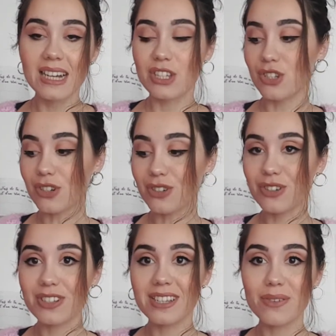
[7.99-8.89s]

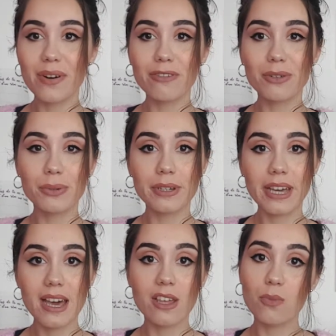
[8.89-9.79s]
Sono di nuovo qui,
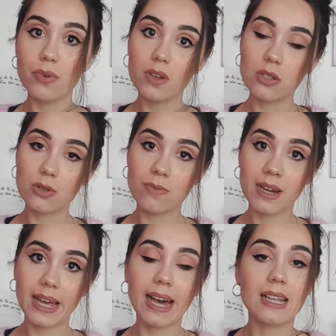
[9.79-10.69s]
è da un po' che sono
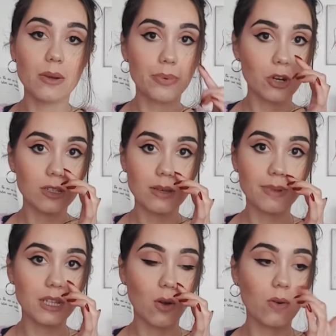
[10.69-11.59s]
mancata, però
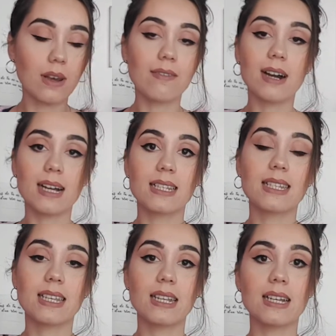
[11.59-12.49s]
sapete con le
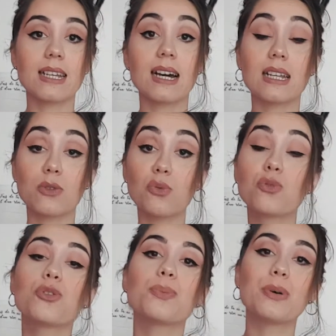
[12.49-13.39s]
vacanze di Natale e
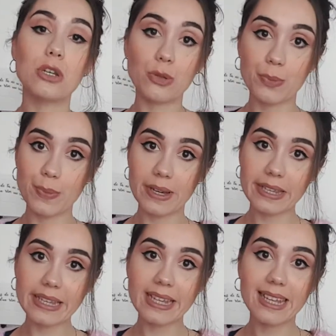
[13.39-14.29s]
tutto, poi sono
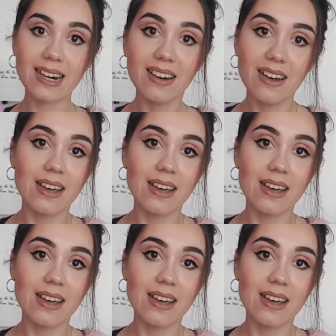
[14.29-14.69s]
partita,